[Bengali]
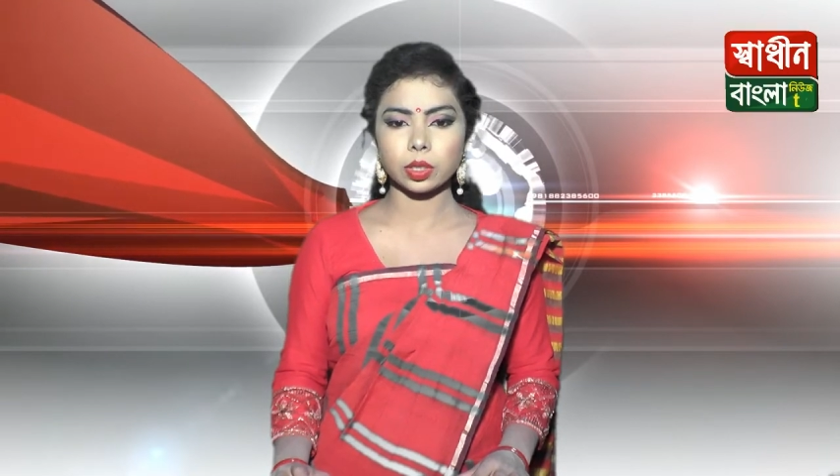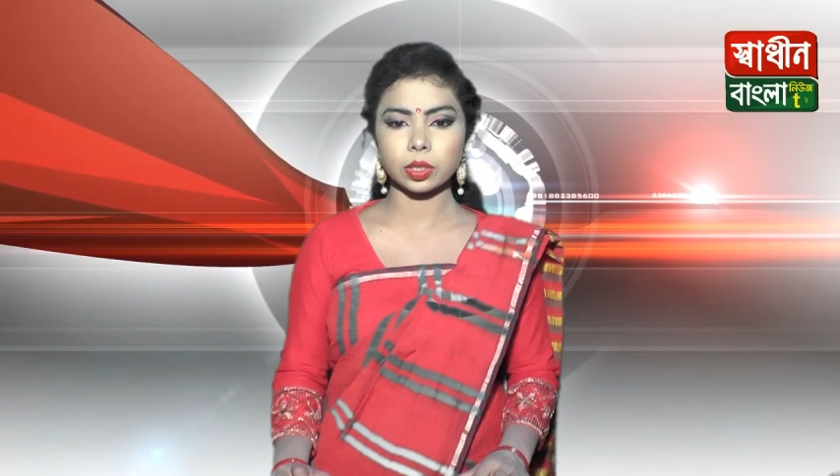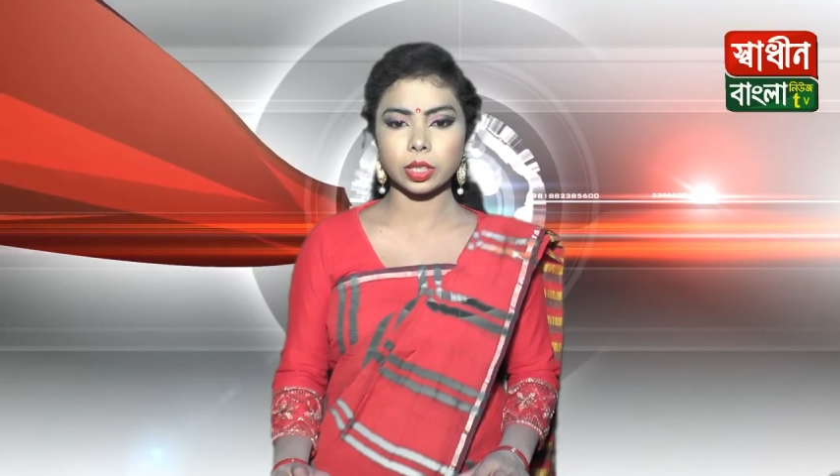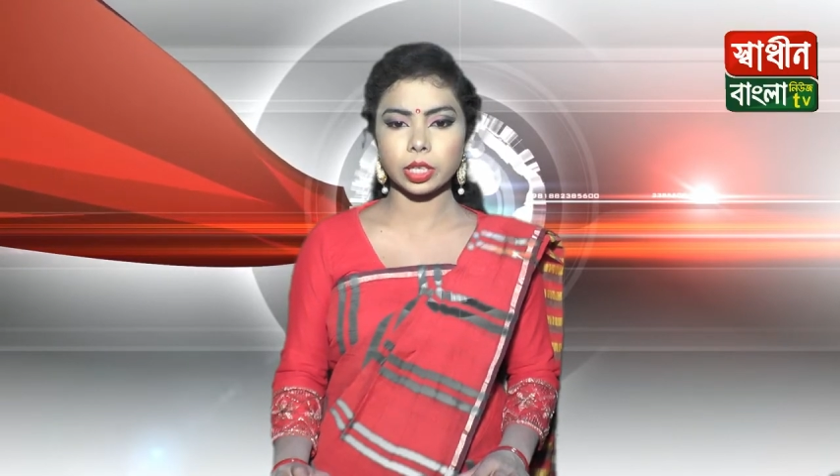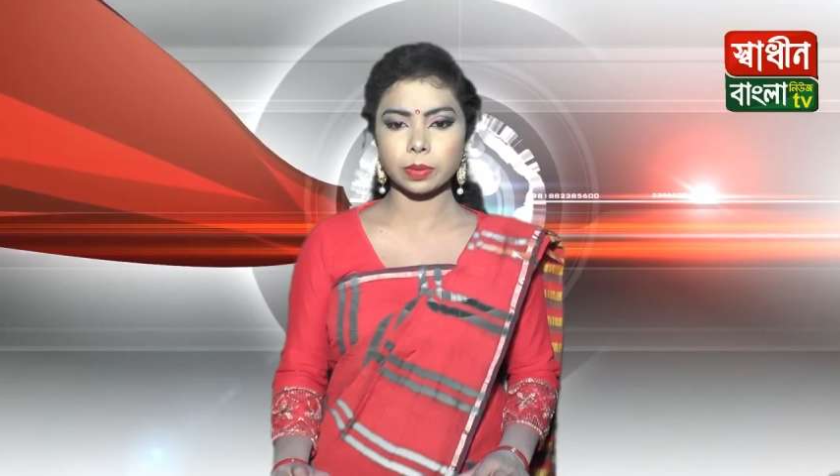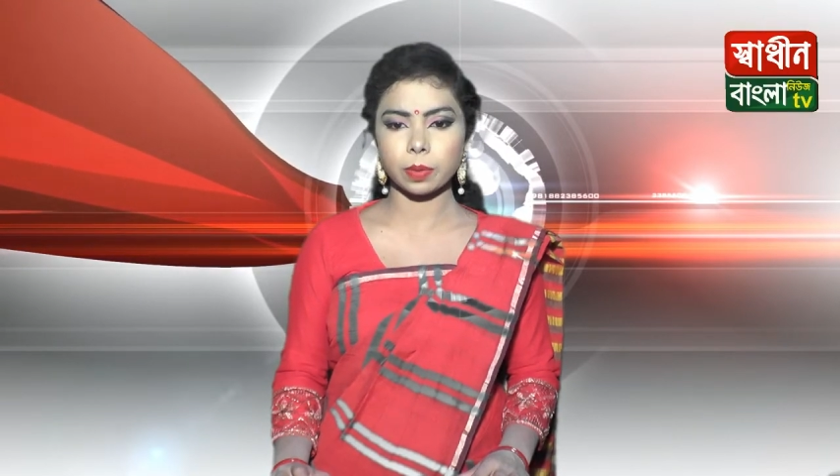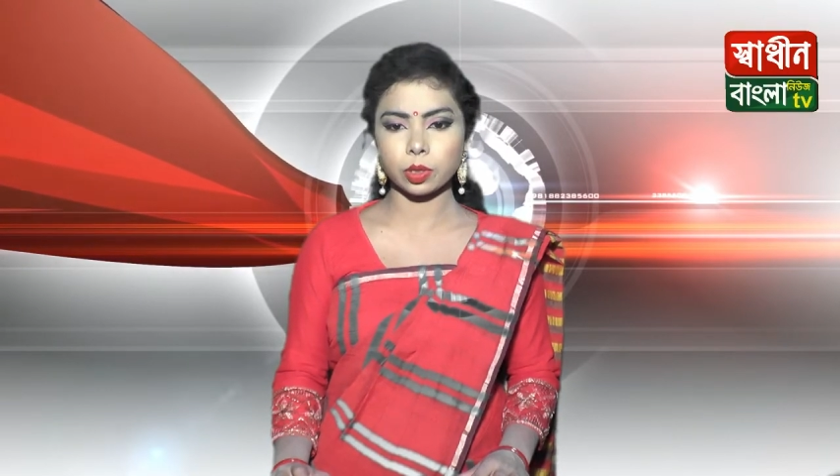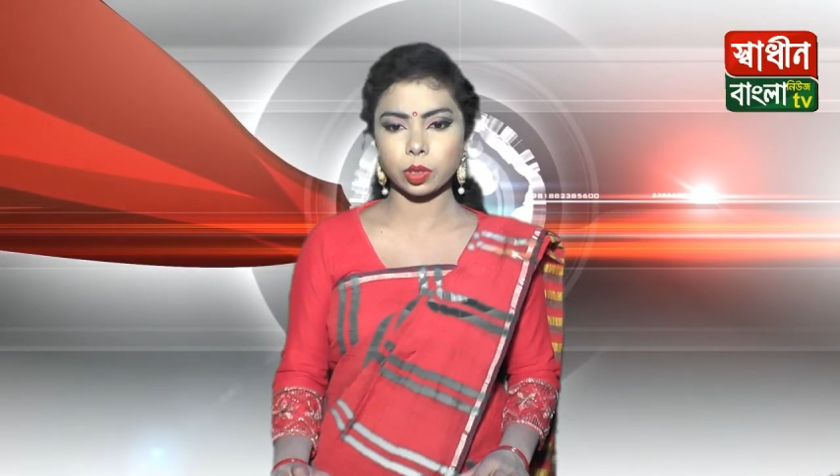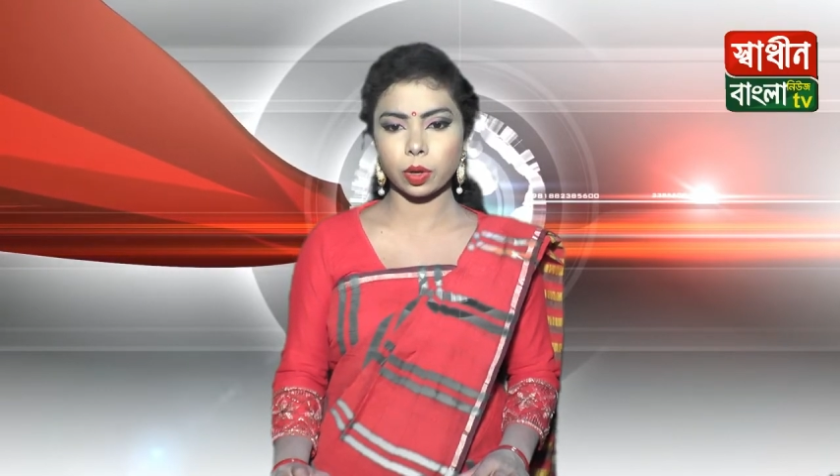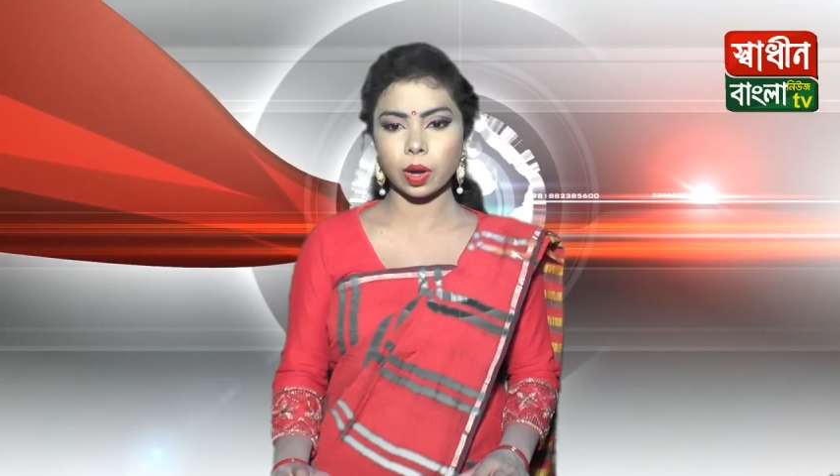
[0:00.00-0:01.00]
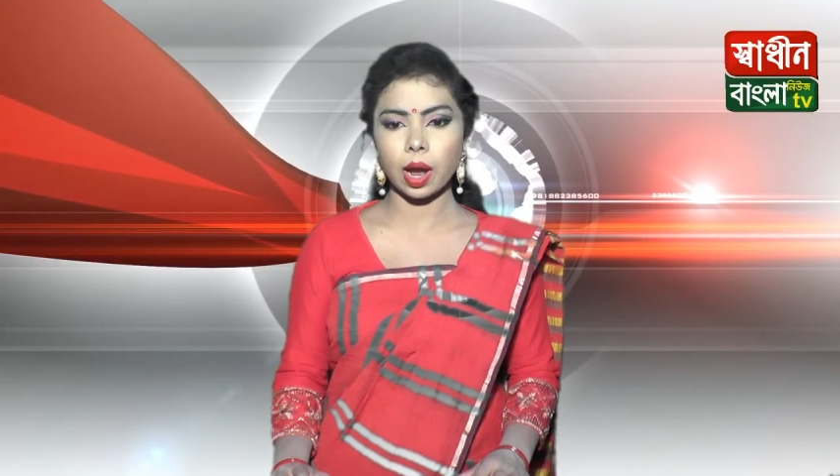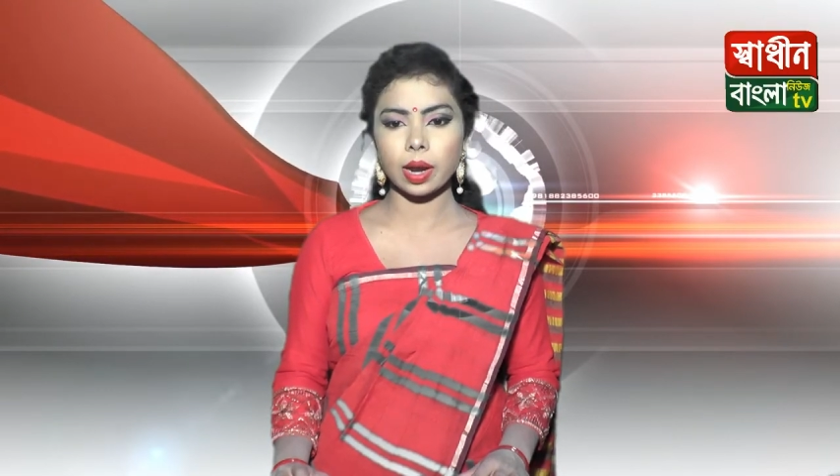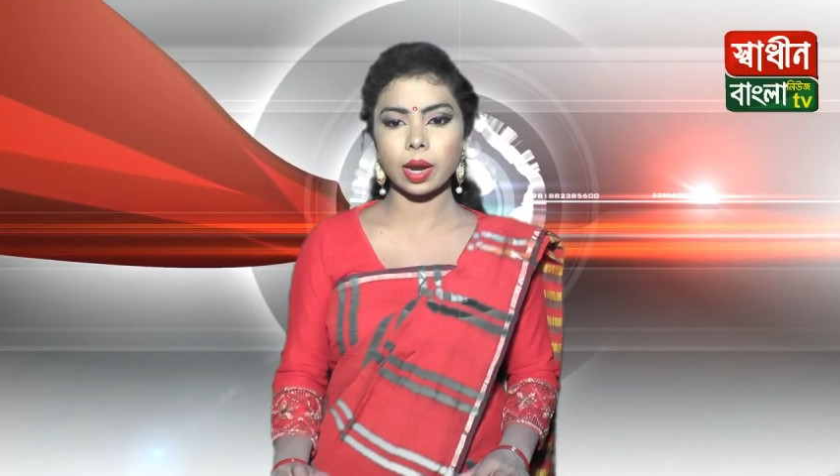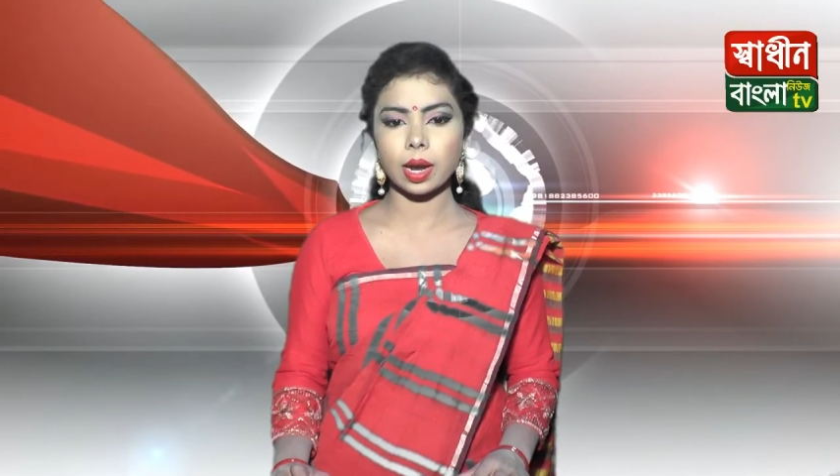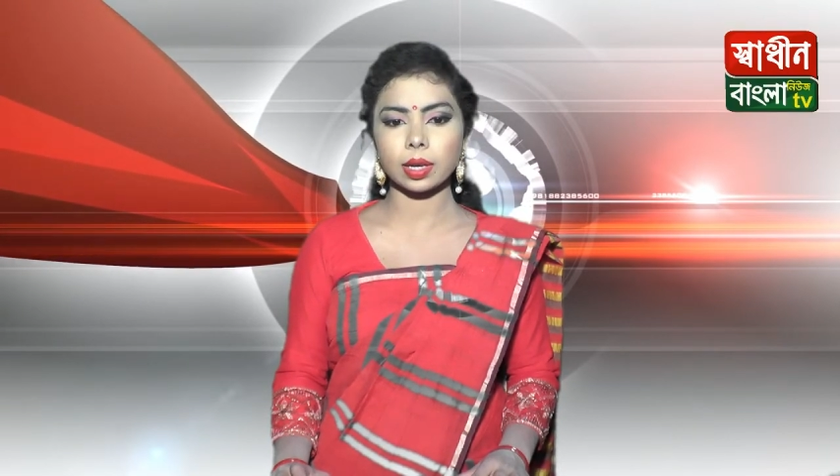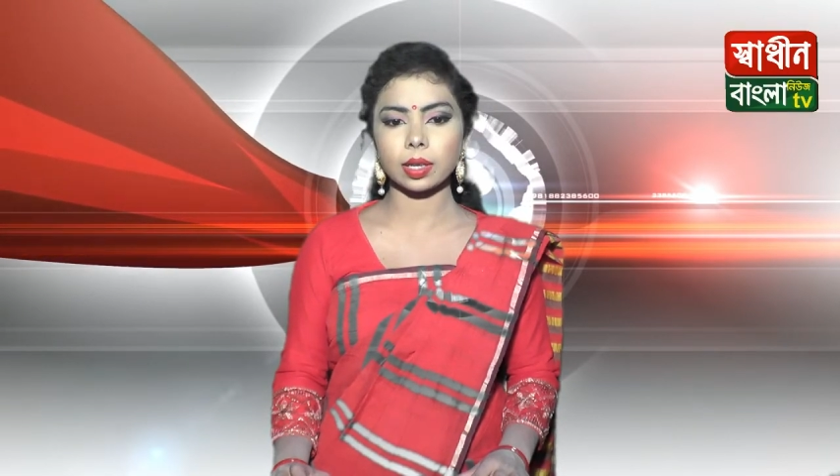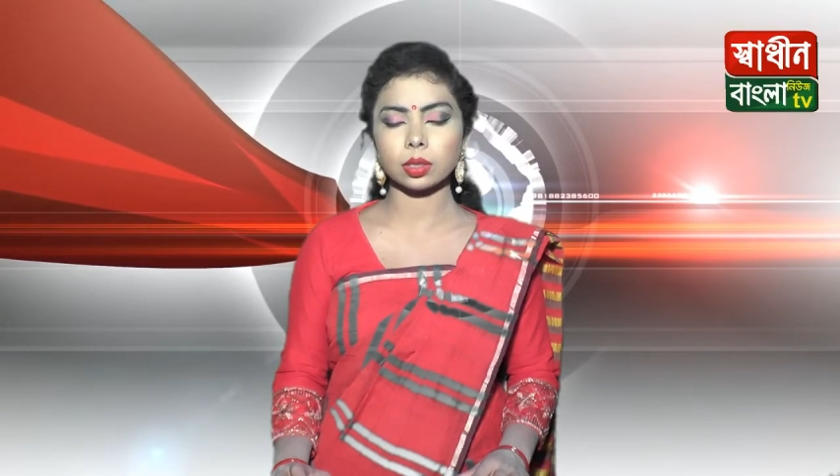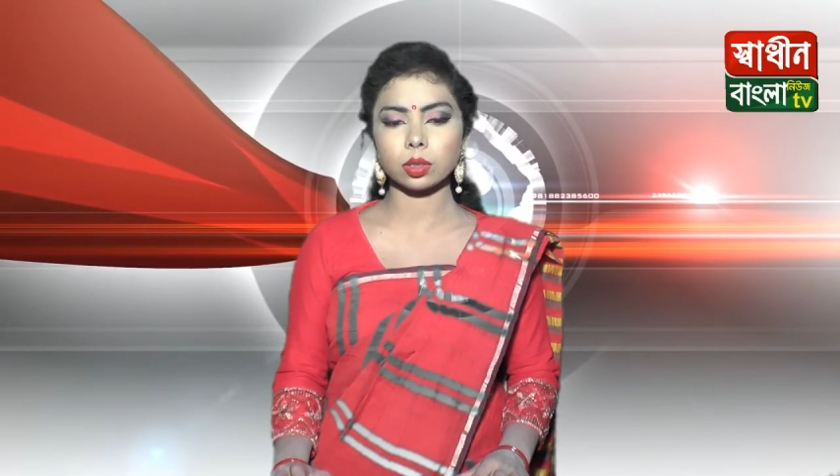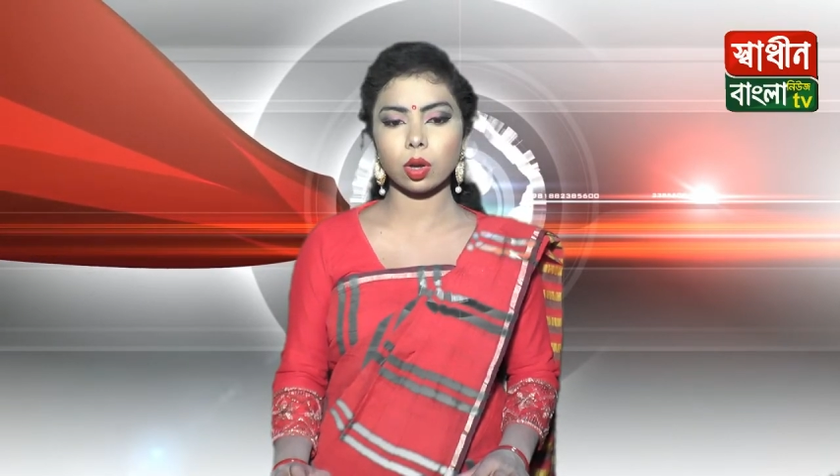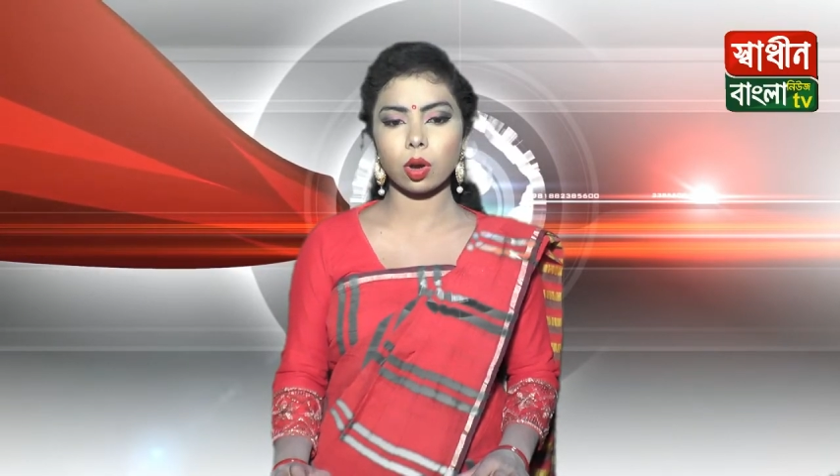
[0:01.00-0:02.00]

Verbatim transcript: ত্রিশ বছর আর আক্রান্ত